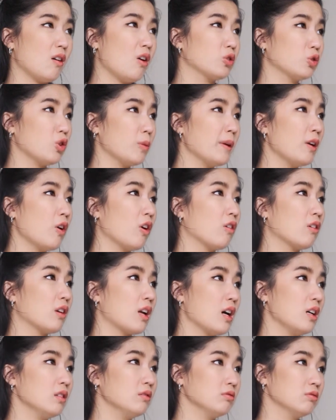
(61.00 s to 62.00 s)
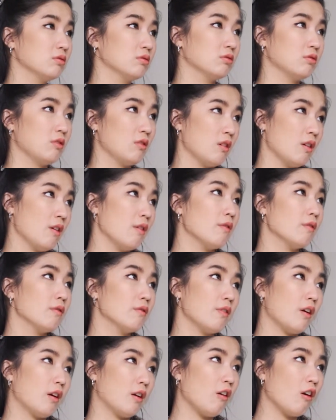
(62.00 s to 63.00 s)
ขอตัวไปนอนก่อนนะฝ
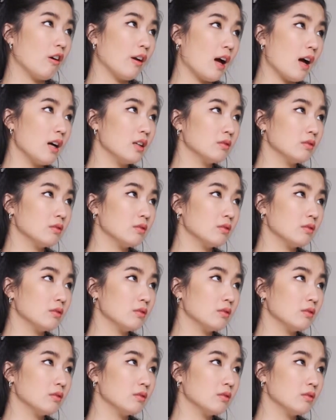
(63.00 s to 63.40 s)
ฟอร์ดอนะ